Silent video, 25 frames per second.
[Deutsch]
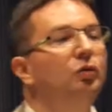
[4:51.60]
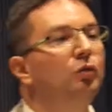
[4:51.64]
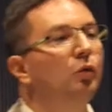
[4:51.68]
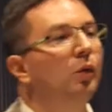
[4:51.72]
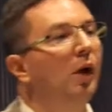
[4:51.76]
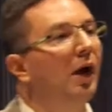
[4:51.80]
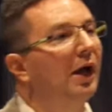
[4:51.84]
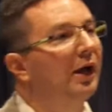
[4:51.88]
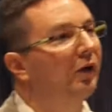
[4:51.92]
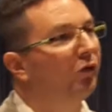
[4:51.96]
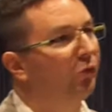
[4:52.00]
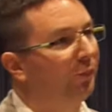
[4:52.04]

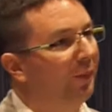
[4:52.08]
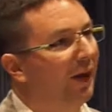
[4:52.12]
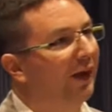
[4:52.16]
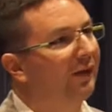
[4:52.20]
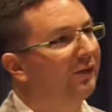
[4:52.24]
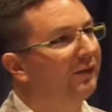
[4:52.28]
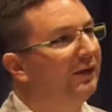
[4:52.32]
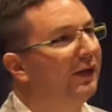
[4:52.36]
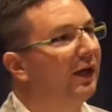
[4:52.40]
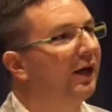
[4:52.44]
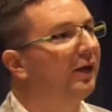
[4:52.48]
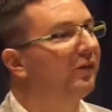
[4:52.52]
nur
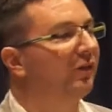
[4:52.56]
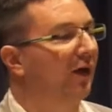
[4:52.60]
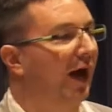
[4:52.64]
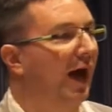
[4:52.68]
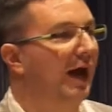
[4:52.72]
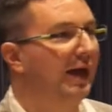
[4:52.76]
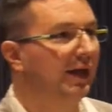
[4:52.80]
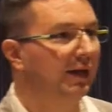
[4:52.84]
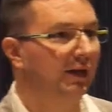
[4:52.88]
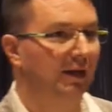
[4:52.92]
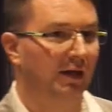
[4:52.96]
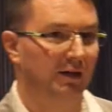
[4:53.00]
Experten ihres
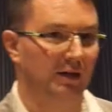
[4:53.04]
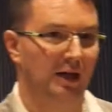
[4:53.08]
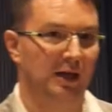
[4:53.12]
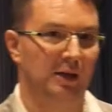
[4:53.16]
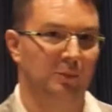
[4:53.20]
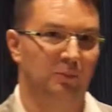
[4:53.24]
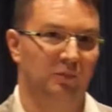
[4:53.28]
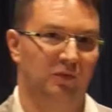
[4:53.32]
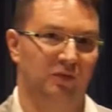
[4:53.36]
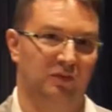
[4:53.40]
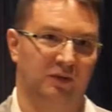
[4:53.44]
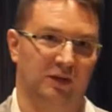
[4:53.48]
eigenen
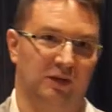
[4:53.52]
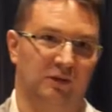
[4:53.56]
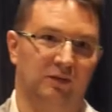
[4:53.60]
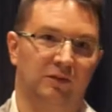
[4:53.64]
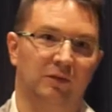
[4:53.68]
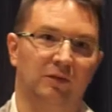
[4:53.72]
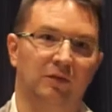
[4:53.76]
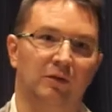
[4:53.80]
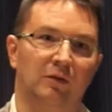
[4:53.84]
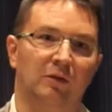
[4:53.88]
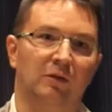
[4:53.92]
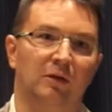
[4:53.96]
Lebens sind.
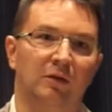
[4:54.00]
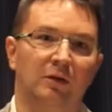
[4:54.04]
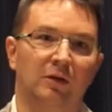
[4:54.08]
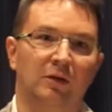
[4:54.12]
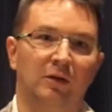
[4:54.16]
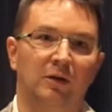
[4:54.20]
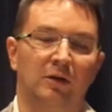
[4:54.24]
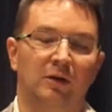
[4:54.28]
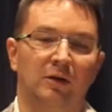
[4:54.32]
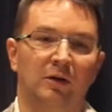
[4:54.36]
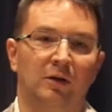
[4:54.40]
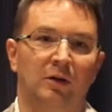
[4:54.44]

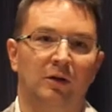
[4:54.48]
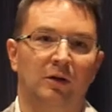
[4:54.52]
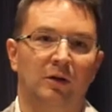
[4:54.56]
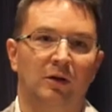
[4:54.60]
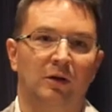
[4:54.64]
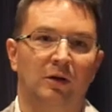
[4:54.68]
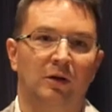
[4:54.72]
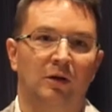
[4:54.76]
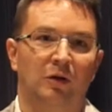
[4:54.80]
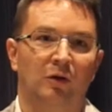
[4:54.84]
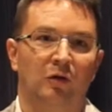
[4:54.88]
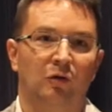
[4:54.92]

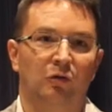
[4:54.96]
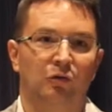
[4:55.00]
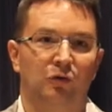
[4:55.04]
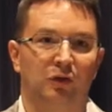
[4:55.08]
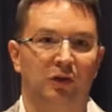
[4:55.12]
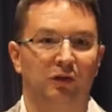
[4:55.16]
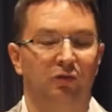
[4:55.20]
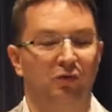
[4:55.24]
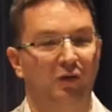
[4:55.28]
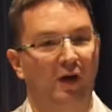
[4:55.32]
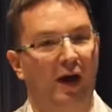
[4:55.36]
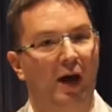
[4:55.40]

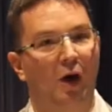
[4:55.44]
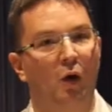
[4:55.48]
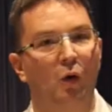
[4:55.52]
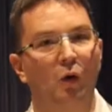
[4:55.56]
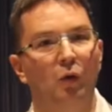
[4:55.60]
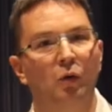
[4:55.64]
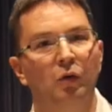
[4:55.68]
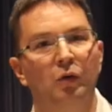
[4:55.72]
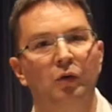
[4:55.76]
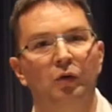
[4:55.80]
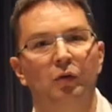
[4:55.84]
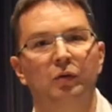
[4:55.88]
Die
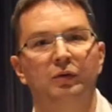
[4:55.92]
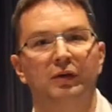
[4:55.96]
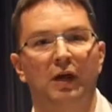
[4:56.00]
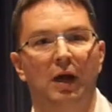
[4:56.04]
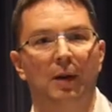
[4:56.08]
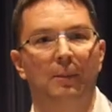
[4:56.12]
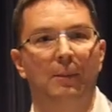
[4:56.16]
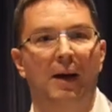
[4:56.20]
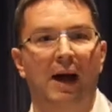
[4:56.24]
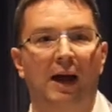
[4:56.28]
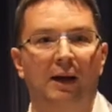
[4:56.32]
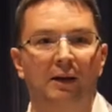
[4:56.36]
Frau, der
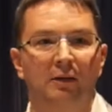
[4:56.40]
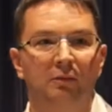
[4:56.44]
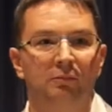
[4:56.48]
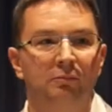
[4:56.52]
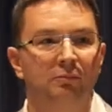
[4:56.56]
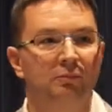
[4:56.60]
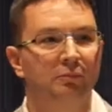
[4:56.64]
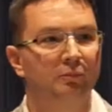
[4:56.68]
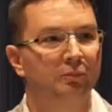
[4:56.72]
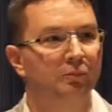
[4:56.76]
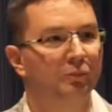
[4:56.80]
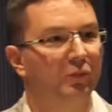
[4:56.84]
Mann,
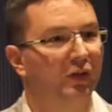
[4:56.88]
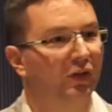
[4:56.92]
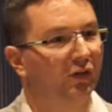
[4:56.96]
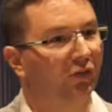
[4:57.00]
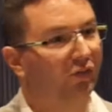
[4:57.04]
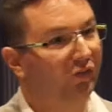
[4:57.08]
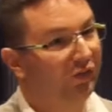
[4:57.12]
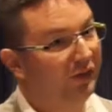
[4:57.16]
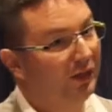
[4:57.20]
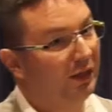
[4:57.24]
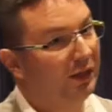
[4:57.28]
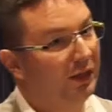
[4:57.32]
den
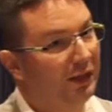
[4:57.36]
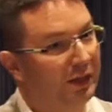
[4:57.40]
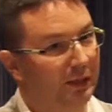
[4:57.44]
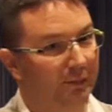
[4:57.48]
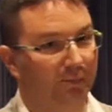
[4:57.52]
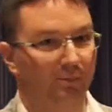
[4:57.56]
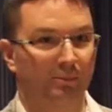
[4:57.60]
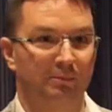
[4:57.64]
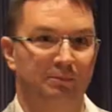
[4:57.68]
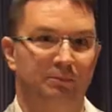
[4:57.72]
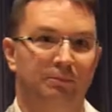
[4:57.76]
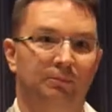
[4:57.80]
sie
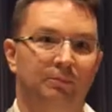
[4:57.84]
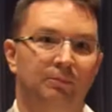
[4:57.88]
lieben.